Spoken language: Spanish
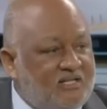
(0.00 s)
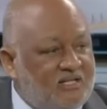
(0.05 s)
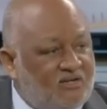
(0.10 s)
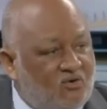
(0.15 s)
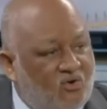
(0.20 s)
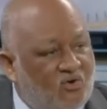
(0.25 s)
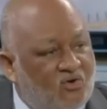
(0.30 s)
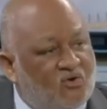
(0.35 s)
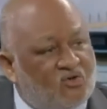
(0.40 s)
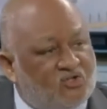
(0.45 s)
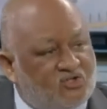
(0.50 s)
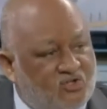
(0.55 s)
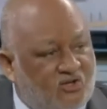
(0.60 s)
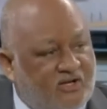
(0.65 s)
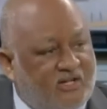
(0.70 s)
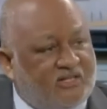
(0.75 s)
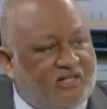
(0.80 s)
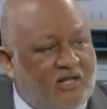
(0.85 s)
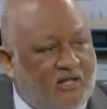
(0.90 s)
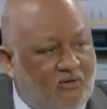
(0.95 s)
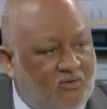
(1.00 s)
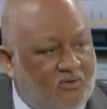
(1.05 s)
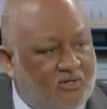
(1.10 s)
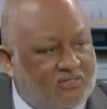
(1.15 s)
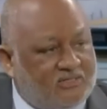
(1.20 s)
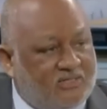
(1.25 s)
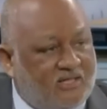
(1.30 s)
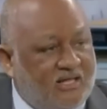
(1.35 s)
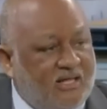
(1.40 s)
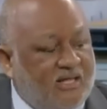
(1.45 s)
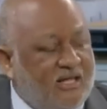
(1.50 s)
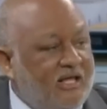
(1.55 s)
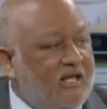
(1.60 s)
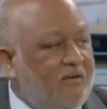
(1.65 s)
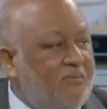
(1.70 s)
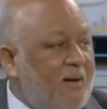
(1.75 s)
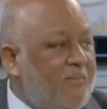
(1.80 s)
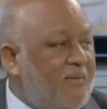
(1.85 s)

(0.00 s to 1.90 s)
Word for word: de psicólogos y orientadores.